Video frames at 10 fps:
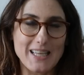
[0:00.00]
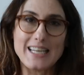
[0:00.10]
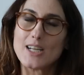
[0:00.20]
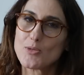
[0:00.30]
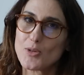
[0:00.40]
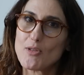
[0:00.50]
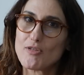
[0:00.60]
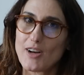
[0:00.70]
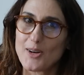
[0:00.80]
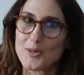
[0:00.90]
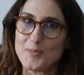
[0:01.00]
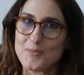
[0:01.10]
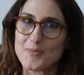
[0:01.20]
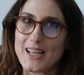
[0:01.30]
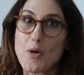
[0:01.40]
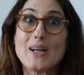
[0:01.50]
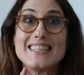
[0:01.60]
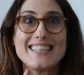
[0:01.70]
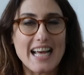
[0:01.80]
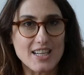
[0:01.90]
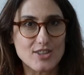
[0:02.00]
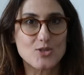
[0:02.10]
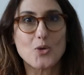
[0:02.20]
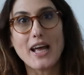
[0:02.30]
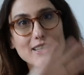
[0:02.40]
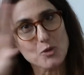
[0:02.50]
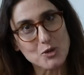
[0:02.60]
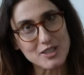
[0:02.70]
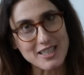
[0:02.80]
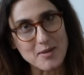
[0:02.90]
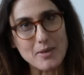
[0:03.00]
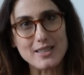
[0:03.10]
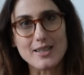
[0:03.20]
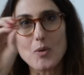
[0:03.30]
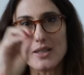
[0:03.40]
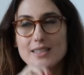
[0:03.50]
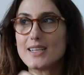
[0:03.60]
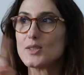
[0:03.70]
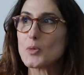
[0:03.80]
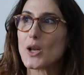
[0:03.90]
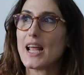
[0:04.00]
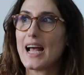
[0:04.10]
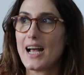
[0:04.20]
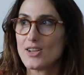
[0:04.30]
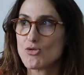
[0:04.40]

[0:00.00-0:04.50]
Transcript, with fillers: e não no que eu falo em quantidades. No resto, sim, mas em quantidades, porque a